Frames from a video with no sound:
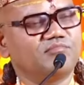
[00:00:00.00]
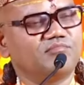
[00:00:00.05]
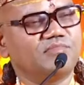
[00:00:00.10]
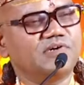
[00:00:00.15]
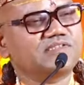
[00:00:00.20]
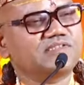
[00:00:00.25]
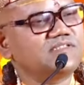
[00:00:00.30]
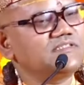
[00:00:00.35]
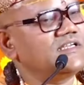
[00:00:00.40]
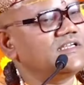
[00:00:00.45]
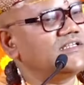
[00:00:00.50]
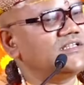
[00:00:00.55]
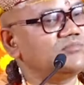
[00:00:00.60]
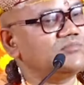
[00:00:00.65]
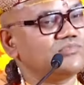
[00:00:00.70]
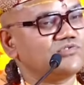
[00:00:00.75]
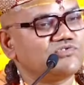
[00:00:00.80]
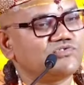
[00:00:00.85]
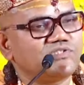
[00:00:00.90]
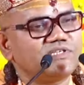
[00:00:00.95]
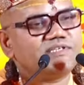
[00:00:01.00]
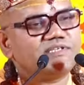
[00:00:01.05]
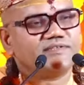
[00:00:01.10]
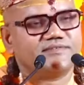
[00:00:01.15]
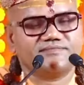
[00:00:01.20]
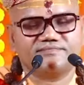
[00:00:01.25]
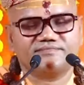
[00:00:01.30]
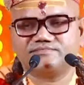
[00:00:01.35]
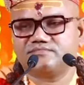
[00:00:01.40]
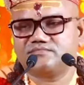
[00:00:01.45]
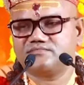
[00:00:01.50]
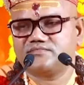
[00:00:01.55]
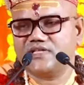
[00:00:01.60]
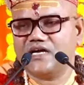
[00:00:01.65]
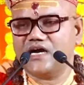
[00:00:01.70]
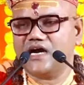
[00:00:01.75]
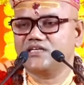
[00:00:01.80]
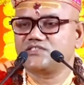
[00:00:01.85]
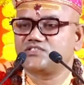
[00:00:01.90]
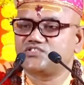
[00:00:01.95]
मति यानी बुद्धि
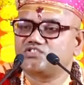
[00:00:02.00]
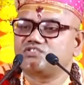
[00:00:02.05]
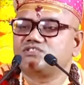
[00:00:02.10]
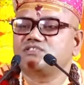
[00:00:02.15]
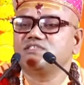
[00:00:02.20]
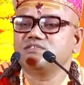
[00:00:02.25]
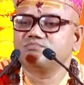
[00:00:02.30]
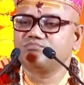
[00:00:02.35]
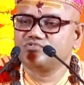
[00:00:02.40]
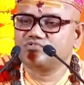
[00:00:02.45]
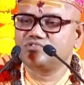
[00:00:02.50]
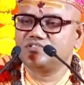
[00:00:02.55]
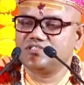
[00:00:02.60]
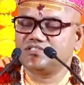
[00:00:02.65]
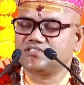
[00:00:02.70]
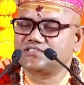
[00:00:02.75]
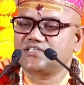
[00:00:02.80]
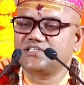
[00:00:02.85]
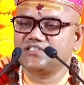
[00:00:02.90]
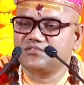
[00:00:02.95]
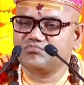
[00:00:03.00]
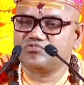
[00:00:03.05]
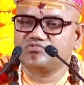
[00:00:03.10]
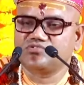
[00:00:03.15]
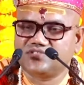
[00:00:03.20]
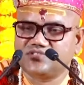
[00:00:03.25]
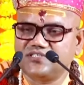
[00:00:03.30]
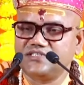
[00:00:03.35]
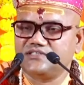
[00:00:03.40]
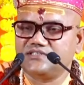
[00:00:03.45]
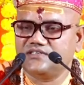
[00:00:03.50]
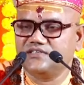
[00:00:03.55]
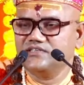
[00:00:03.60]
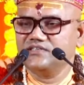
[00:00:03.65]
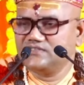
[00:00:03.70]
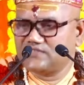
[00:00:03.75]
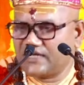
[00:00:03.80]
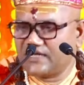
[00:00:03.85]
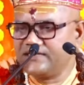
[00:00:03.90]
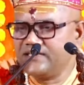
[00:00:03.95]
अच्छी बुद्धि सद्बुद्धि
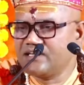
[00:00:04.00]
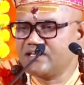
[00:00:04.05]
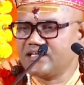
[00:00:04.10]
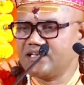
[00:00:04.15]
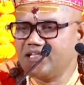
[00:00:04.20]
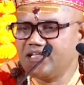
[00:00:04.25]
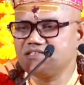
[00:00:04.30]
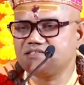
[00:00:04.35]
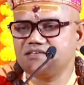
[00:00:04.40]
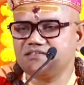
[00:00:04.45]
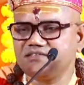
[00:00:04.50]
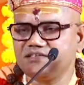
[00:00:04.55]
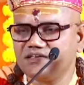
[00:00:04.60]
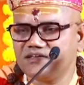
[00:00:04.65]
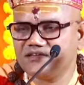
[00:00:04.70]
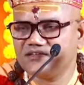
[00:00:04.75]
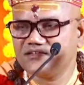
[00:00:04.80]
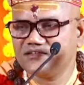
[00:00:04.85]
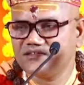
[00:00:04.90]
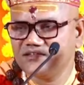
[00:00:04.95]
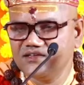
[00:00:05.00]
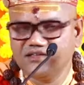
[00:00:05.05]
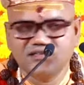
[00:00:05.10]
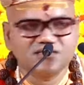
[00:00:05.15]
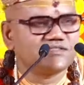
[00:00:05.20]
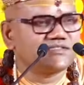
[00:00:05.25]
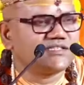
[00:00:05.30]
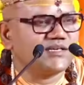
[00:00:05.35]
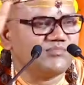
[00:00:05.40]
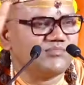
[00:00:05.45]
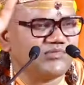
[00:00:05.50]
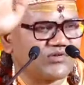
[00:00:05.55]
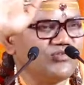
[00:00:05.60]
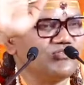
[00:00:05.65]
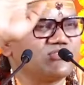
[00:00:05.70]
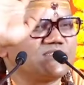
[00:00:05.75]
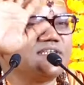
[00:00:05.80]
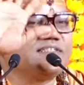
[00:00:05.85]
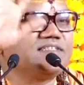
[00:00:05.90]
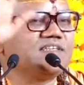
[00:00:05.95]
चाहिए कि नहीं चाहिए सबको
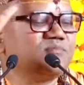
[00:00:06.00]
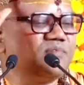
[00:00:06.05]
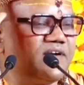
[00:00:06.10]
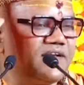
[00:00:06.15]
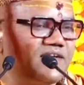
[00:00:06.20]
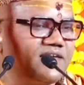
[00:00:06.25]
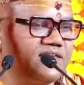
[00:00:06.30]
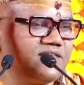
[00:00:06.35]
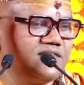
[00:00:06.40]
चाहिए भाई